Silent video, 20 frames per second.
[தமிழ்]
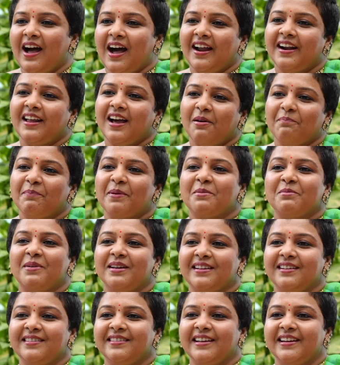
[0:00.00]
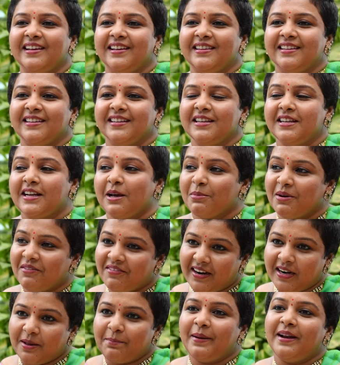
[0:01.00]
ஆனால் அப்புறமா தான் தெரியுது நம்ம
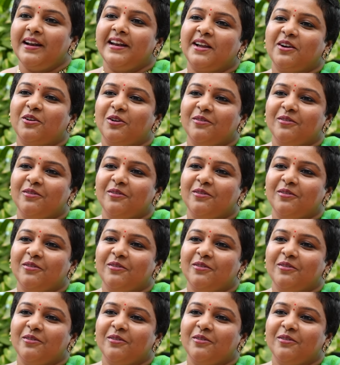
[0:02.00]
வடப்பழனி